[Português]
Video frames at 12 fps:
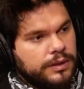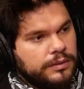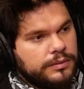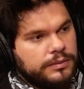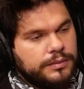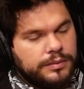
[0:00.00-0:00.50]

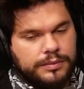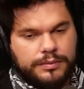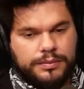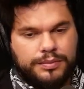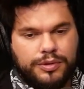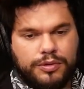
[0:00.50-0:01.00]
pelo,
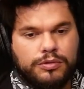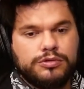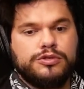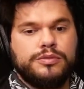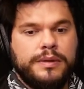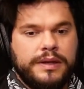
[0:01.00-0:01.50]
por
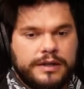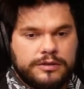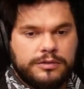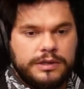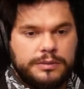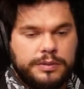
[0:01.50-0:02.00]
consumir
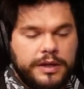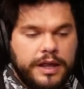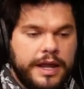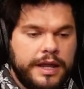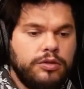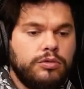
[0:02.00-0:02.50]
as coisas,
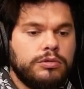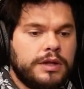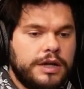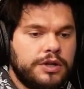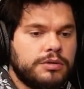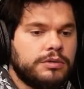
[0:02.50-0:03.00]
porque nem tudo
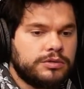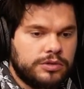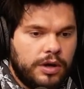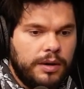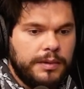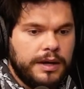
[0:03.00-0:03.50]
que a gente
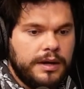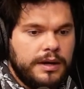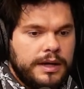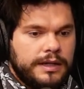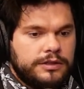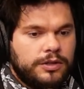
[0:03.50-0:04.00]
consome
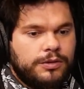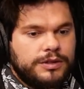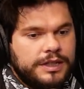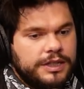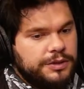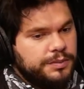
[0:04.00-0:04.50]
são
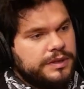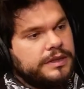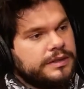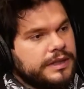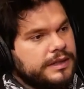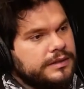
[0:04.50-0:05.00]
coisas que a gente
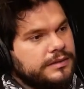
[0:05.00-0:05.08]
precisa,